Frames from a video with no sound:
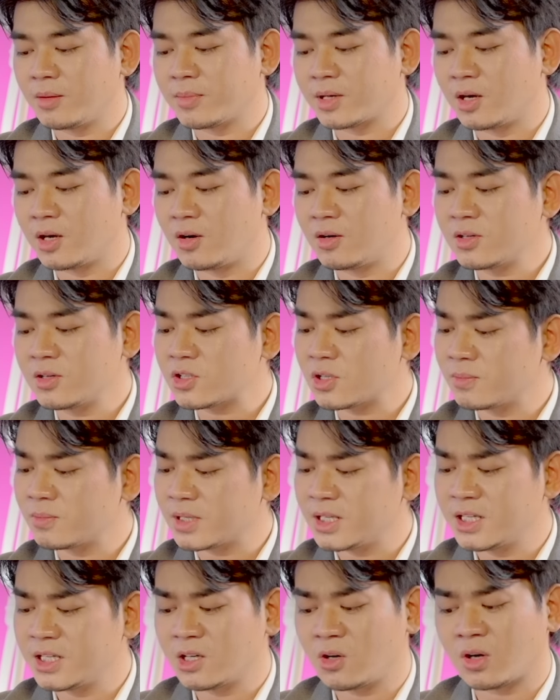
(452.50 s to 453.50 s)
mà đón xôm
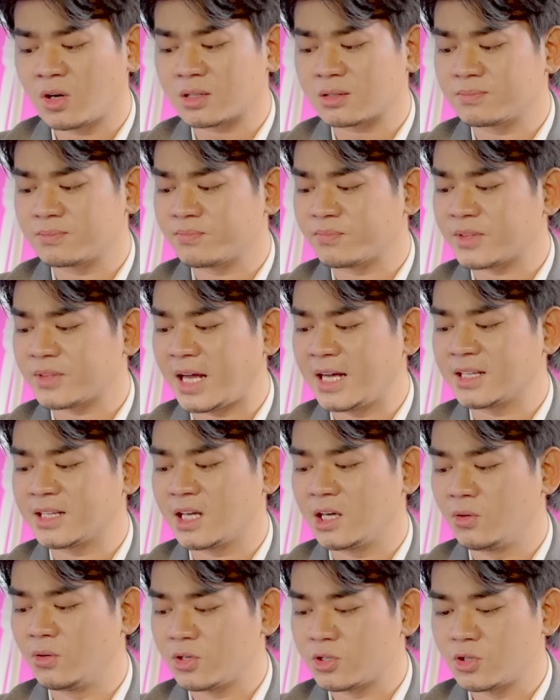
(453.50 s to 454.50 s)
khơi cột tai
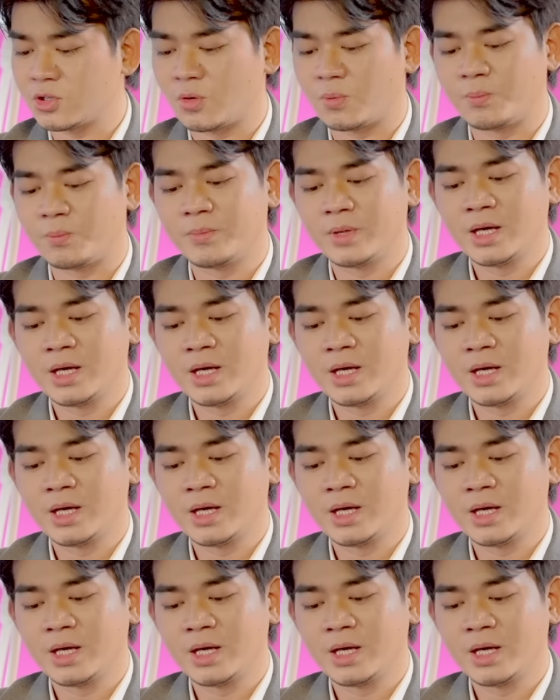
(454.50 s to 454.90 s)
từ lụi chùm